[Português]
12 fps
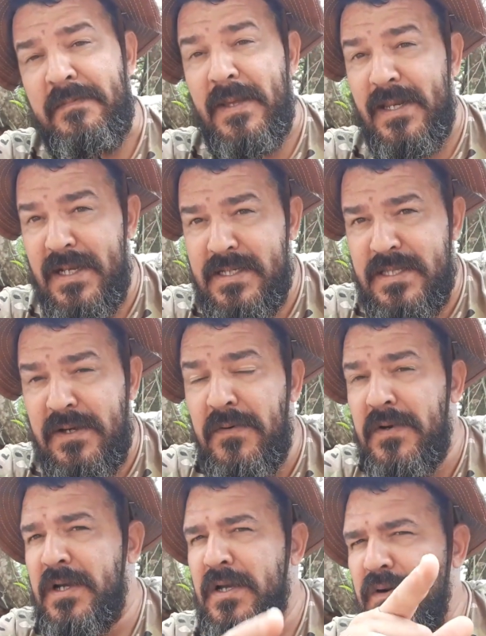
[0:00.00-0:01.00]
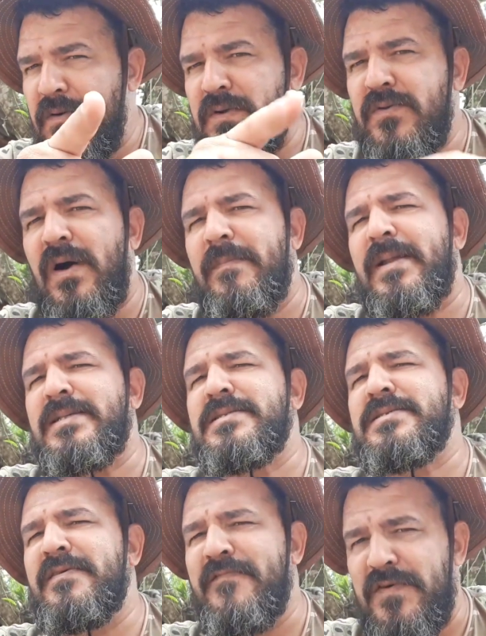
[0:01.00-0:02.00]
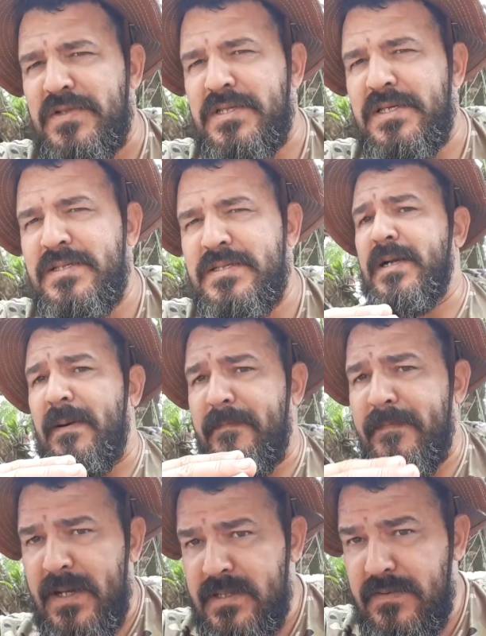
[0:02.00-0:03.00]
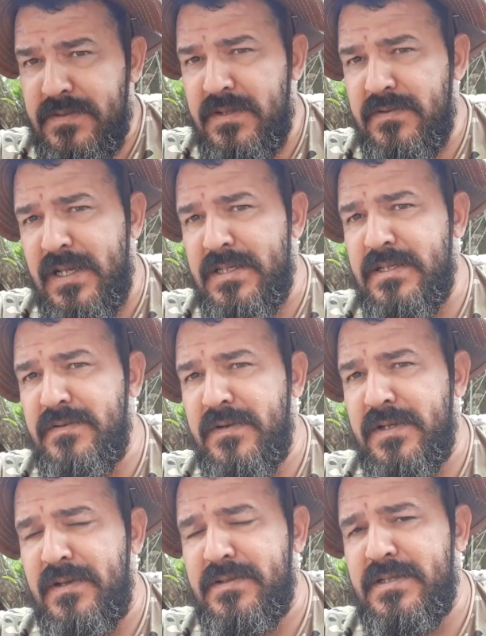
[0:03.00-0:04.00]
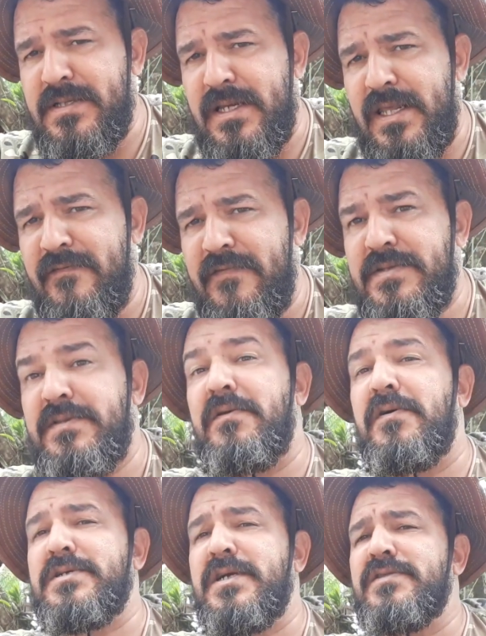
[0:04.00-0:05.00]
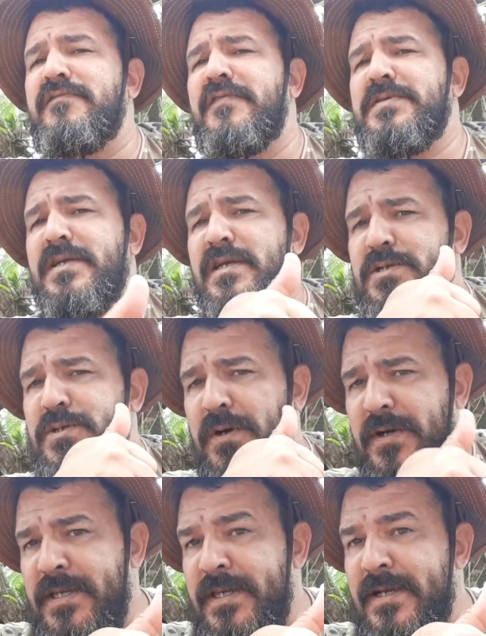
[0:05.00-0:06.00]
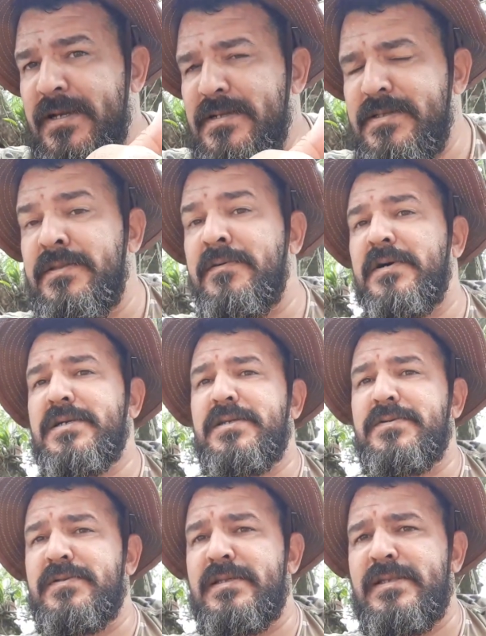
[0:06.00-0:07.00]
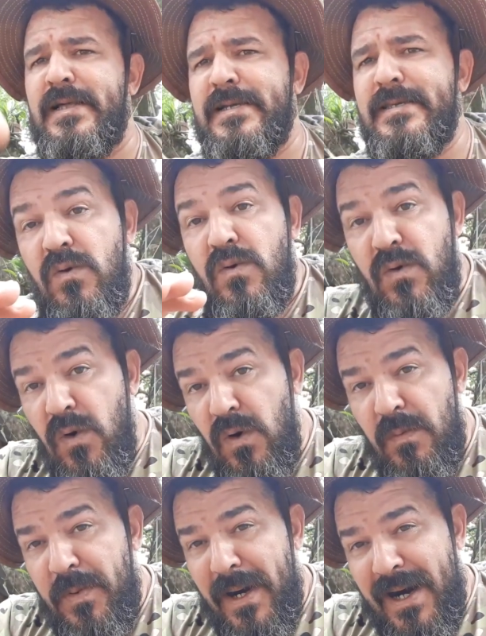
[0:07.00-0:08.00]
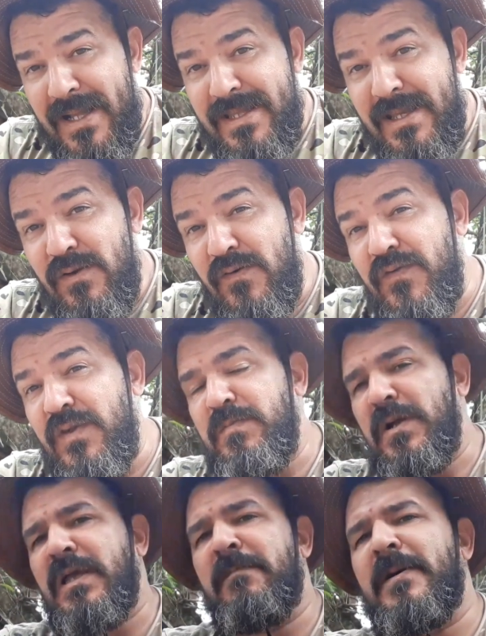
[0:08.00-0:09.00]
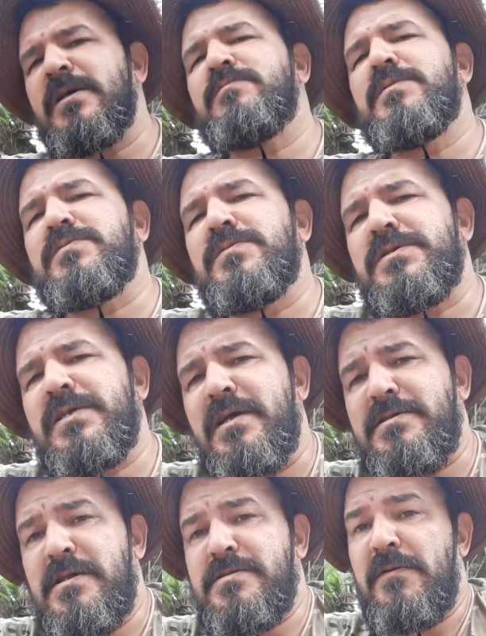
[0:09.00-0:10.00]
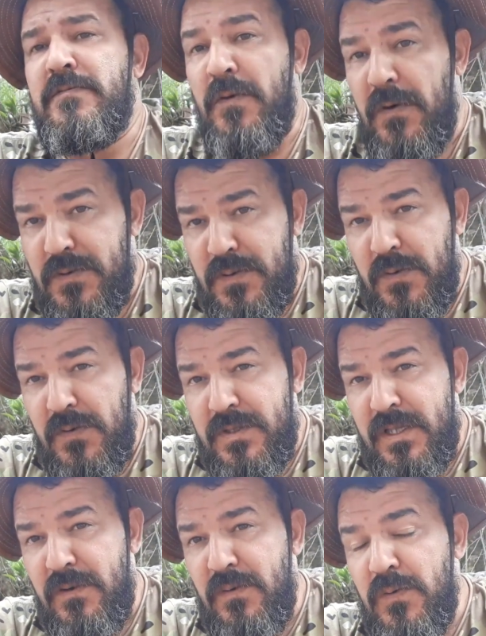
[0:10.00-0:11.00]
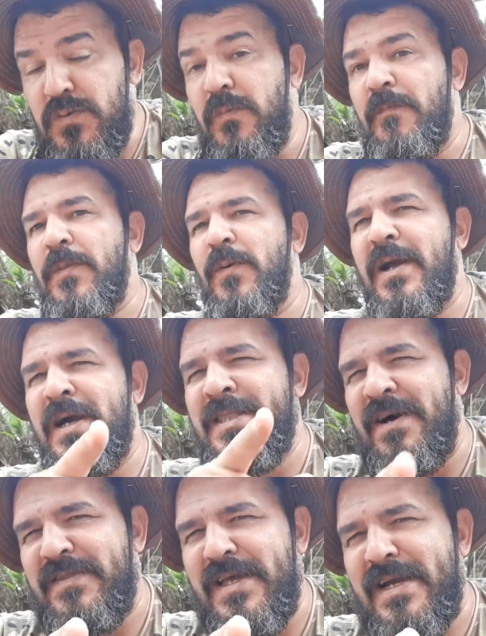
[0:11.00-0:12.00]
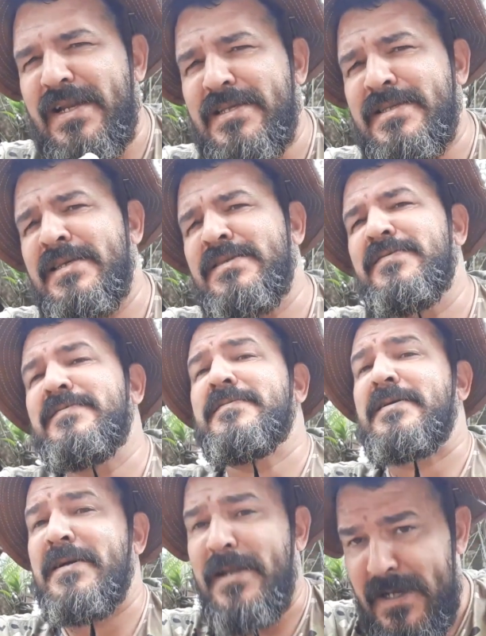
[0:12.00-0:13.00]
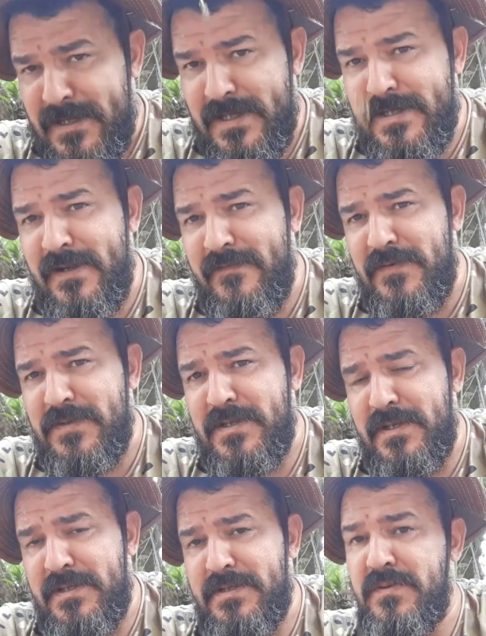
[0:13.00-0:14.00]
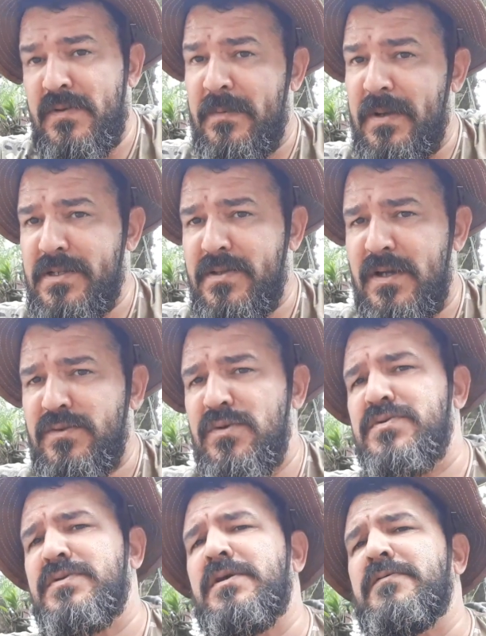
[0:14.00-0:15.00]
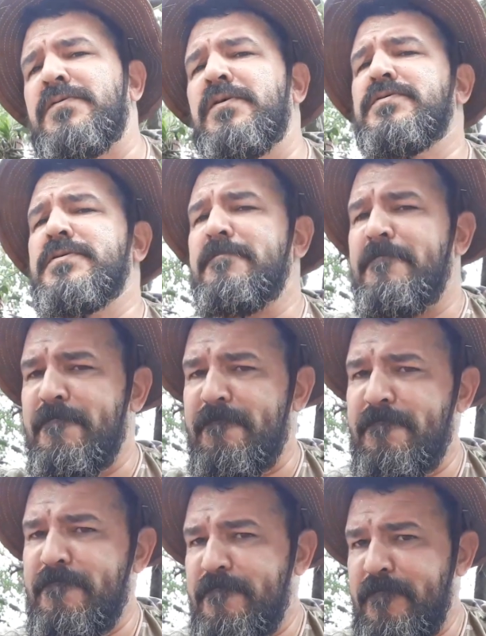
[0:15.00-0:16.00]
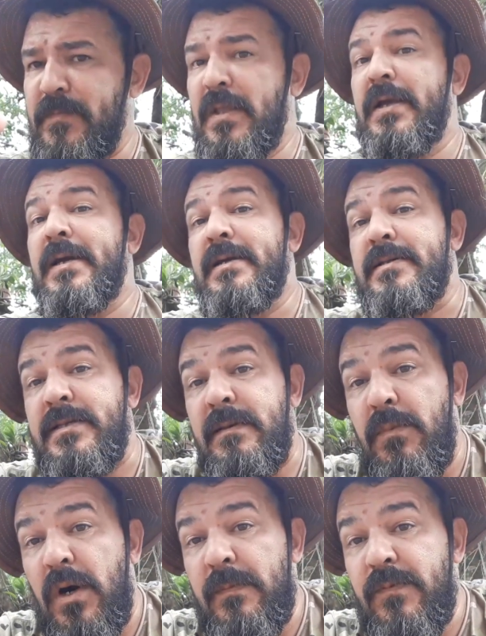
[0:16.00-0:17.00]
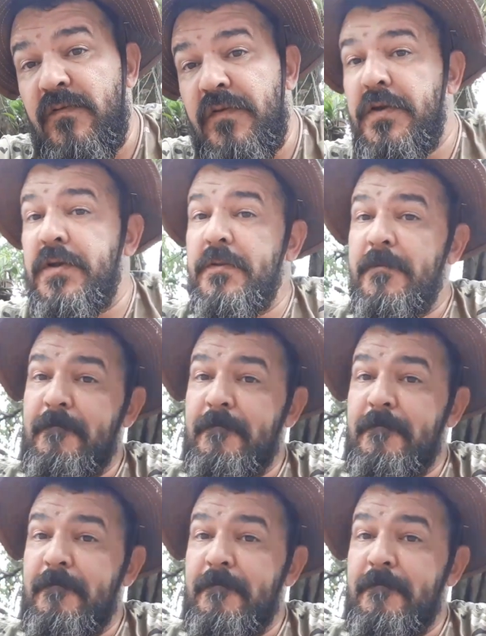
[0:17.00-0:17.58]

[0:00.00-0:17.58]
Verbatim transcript: Beleza? Então, conto com a presença de vocês. Já peço se você não está inscrito no canal, se inscreva. Se gostar do vídeo, aquele joinha. Se não gostar, deixa o dislike. Compartilhe o vídeo para que mais pessoas tenham acesso ao nosso conteúdo. O canal está crescendo graças a vocês. Um abração a todos, fiquem com Deus e simbora pro vídeo.